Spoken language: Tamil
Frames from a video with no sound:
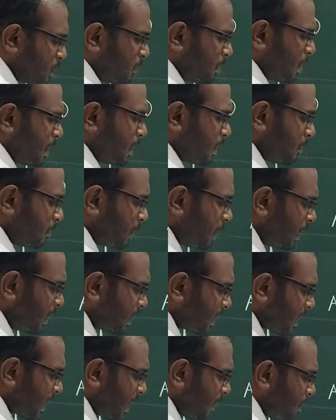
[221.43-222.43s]
அசியூம் பண்ணியிருக்கோம்னா
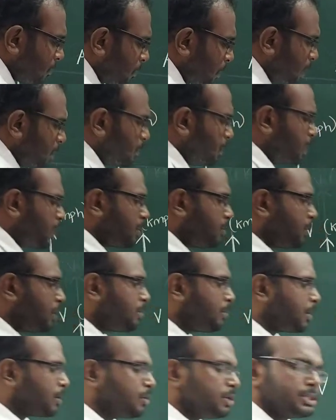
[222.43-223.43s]
ட்ராவல் பண்ணி முடிக்கும்
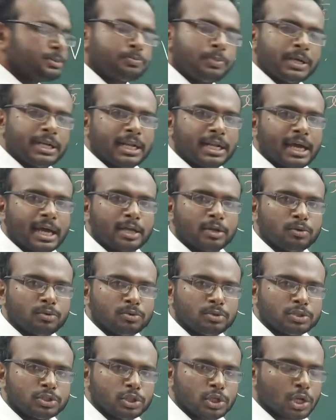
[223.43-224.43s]
போது மறுபடியும் ஸ்பீடு என்ன ஆயிரும்
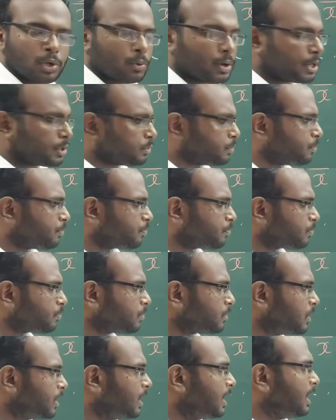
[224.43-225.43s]
ஜீரோ ஆயிரும்
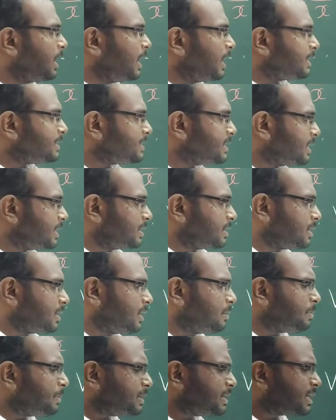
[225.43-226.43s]
சரி
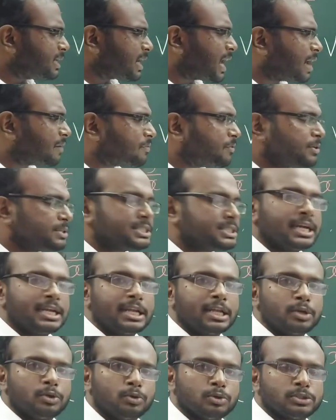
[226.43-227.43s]
இப்போ இந்த கிராஃப் வச்சு
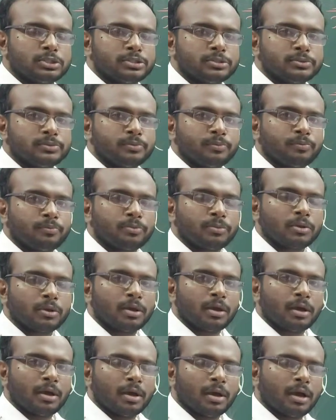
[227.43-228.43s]
என்ன யூஸ்
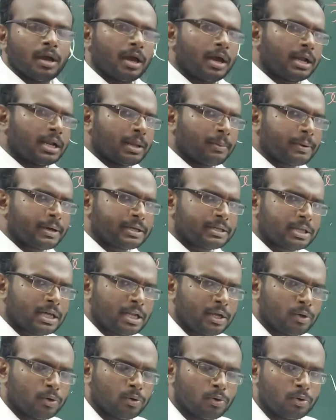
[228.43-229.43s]
நமக்கு
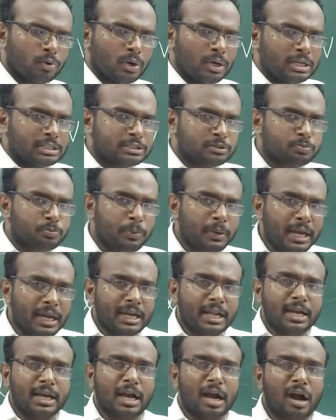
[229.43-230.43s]
தெரியும்
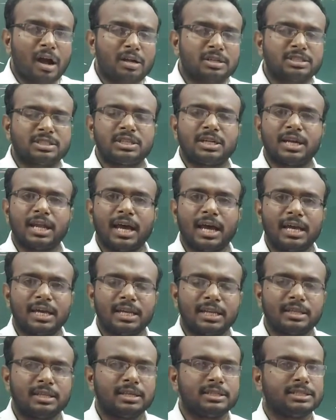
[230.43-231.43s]
ஸ்பீடு கான்ஸ்டண்ட்டாக
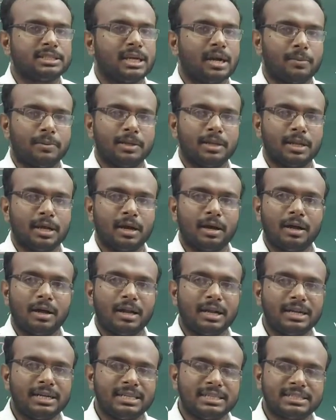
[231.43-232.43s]
இருந்துச்சு அப்படின்னா
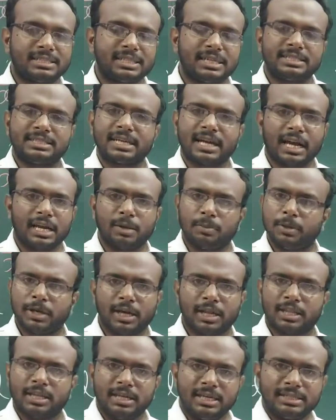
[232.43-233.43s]
டிஸ்டன்ஸை
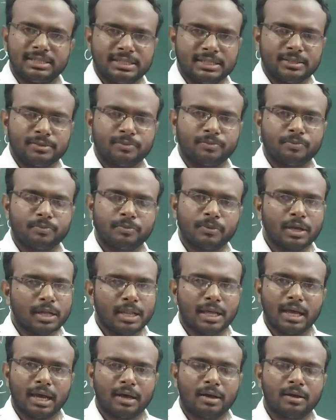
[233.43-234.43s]
கண்டுபிடிக்கிறது ஈஸி
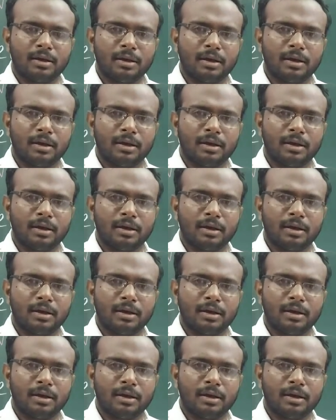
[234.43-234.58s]
இல்லையா